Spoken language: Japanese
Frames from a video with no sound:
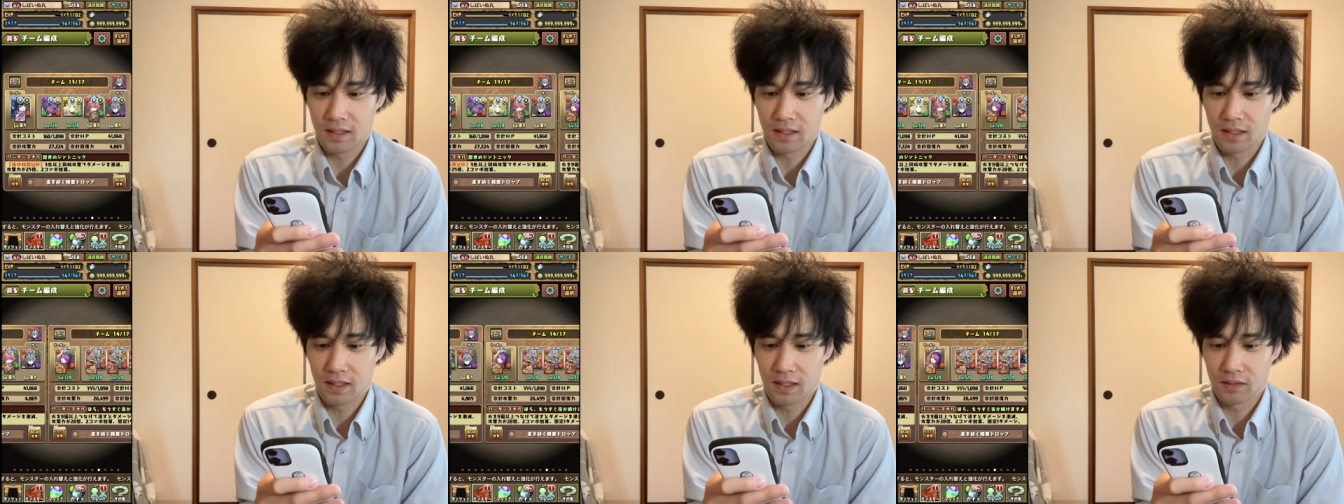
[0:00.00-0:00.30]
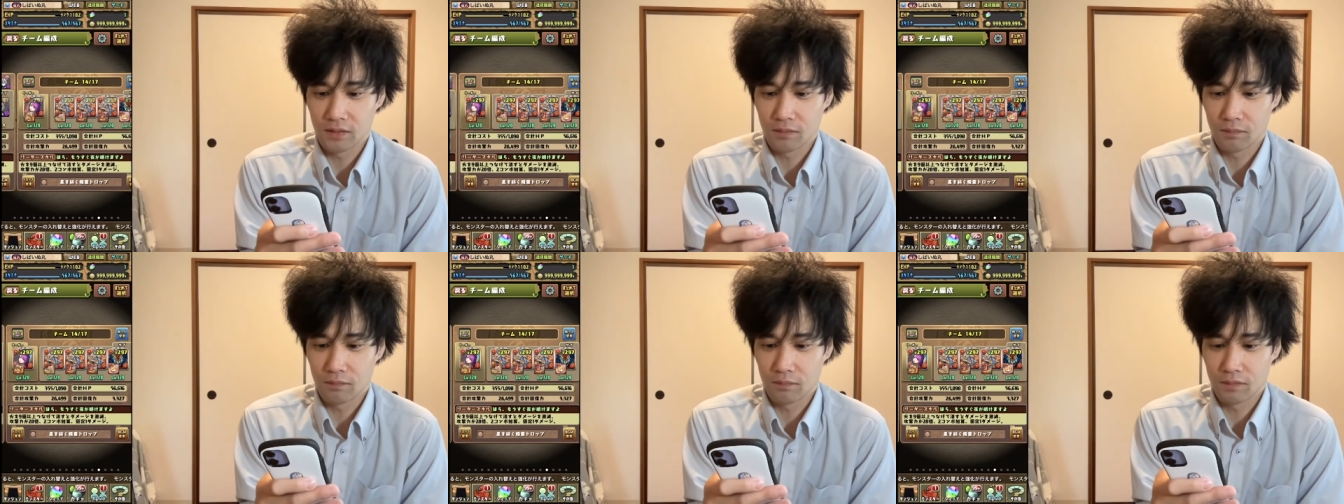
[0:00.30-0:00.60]
あ
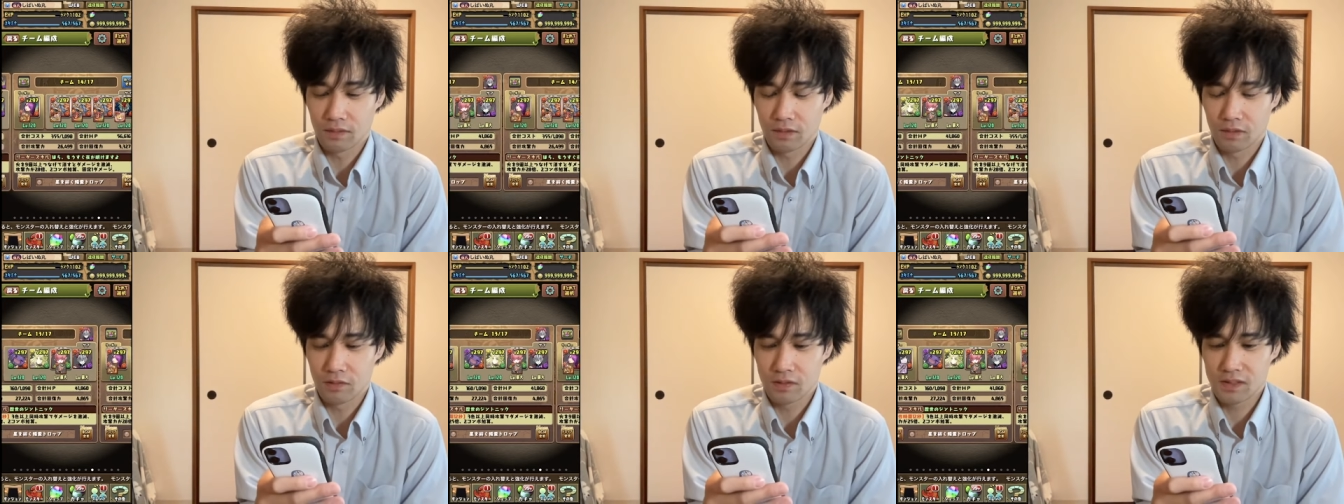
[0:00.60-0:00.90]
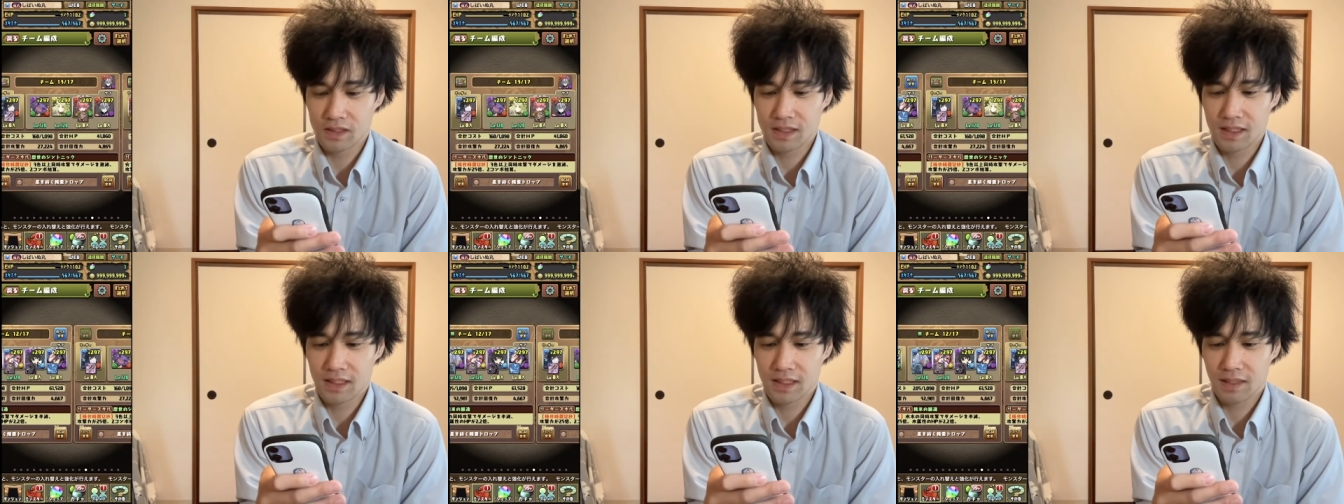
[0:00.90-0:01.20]
と、どっ
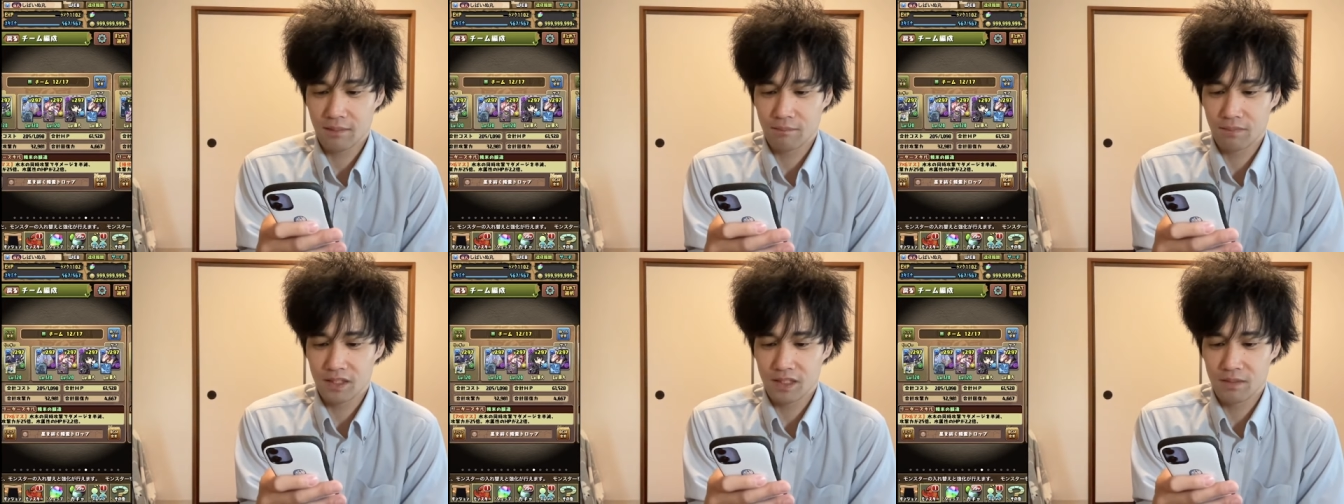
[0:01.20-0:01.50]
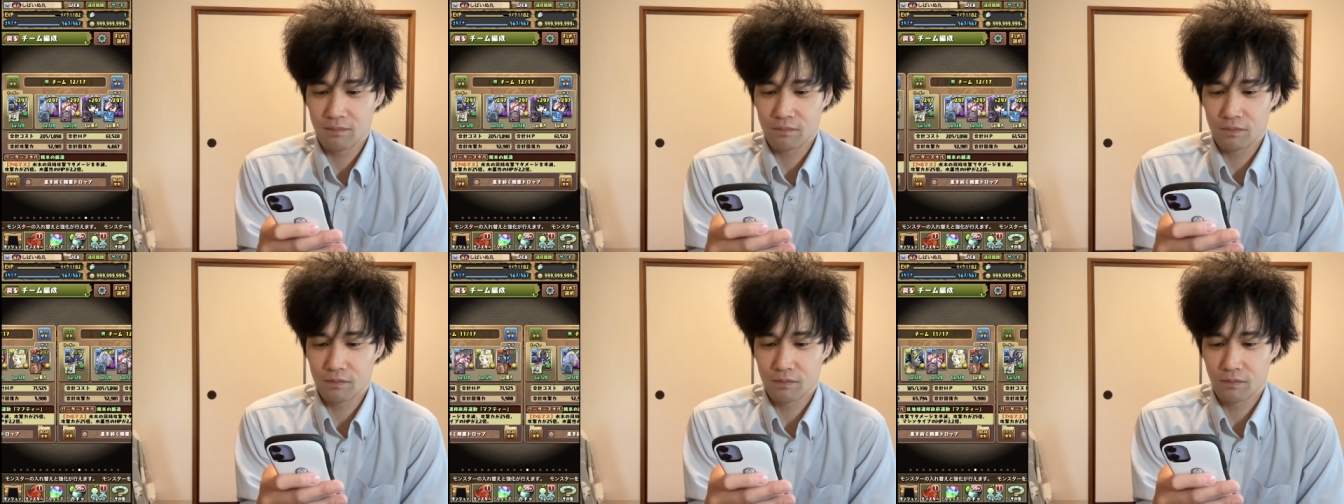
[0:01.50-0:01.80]
ちだったっけ、
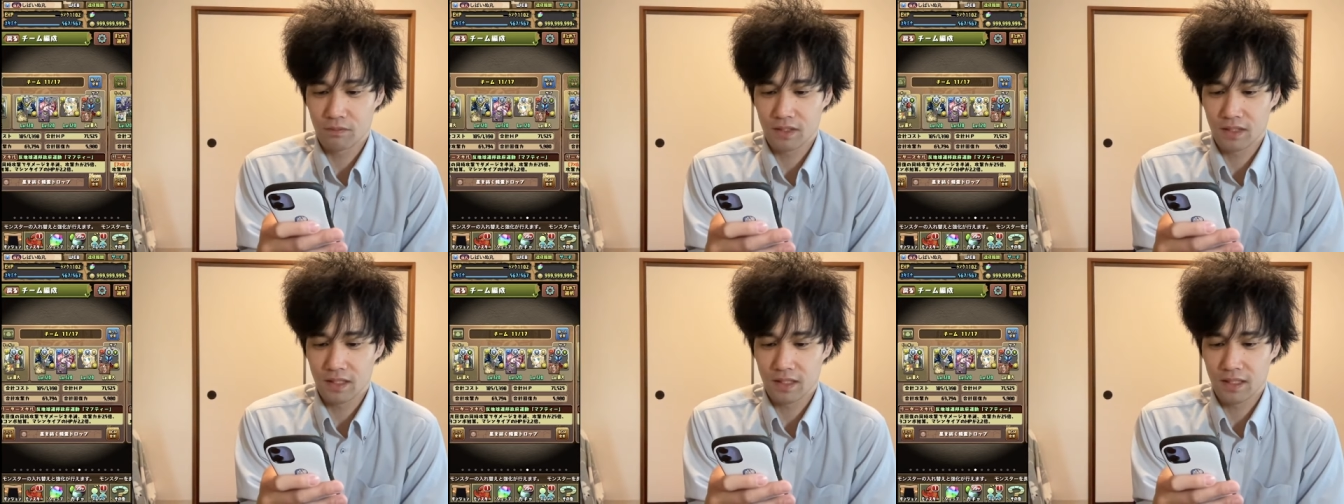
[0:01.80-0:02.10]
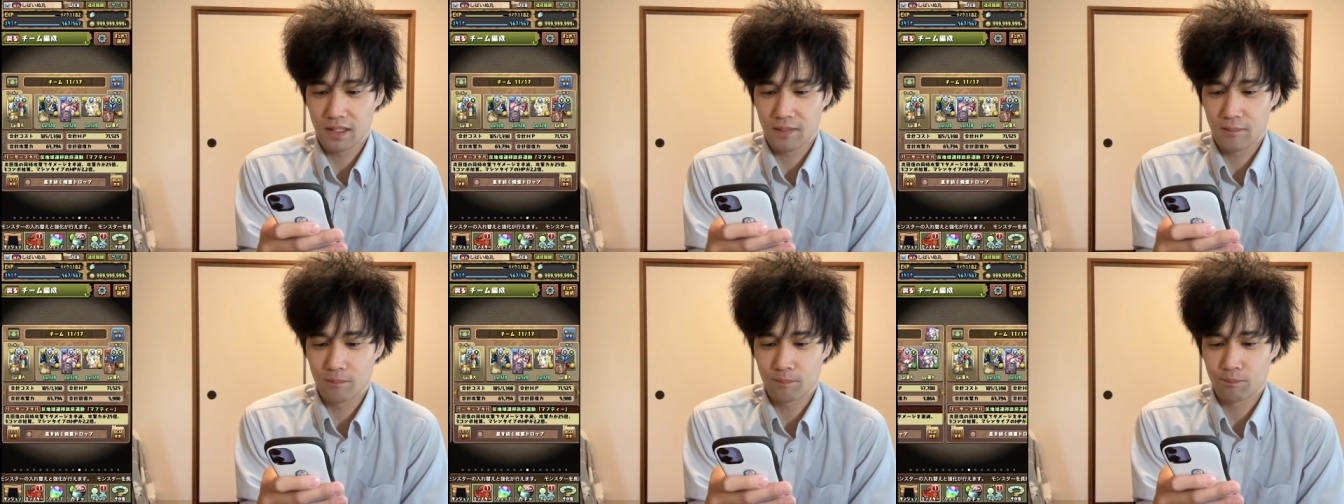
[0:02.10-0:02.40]
ミリムと
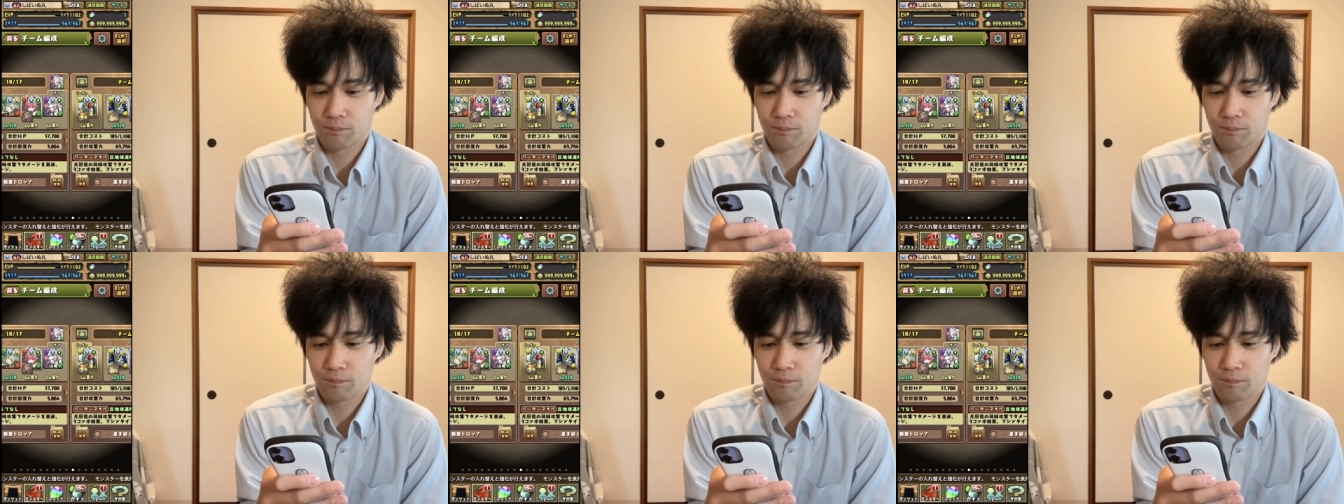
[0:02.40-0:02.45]
か、